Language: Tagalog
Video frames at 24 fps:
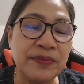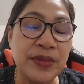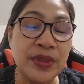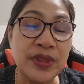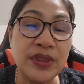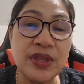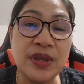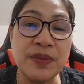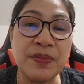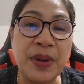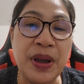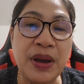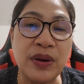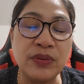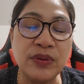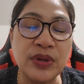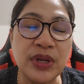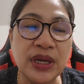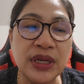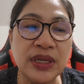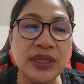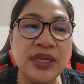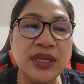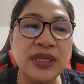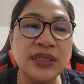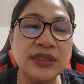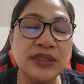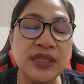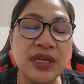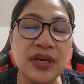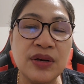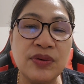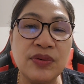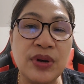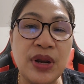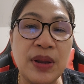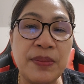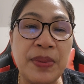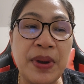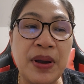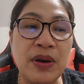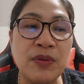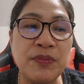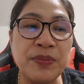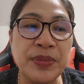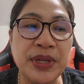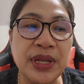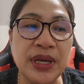hindi pa ako nakinig sa wala pa
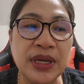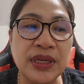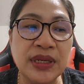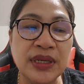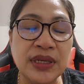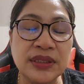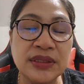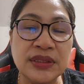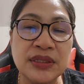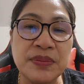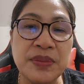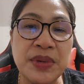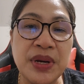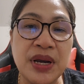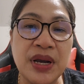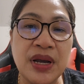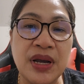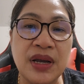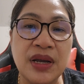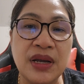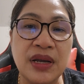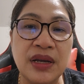akong pinakinggan sa mga